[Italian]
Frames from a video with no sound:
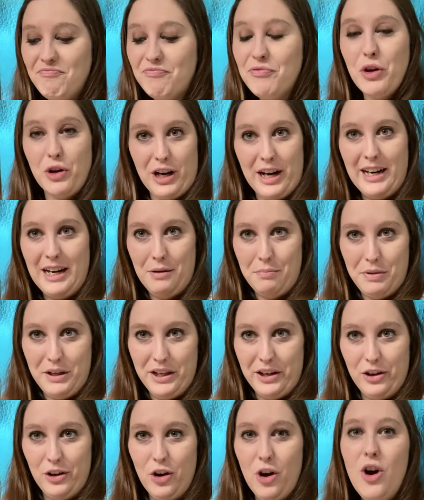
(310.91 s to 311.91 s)
vorrei
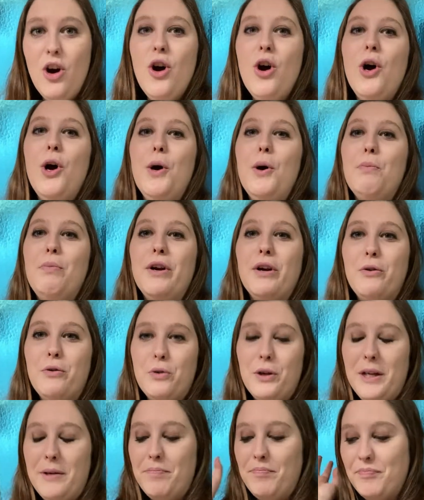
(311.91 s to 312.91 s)
capirlo. Per
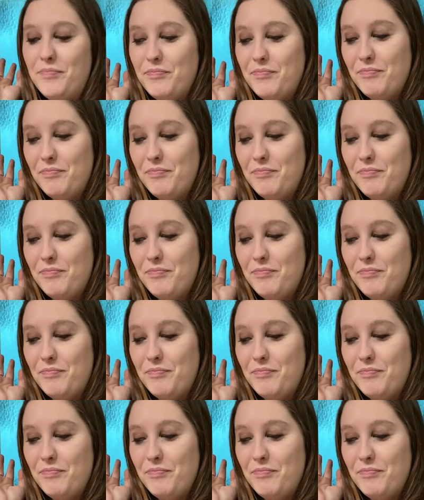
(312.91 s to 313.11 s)
cui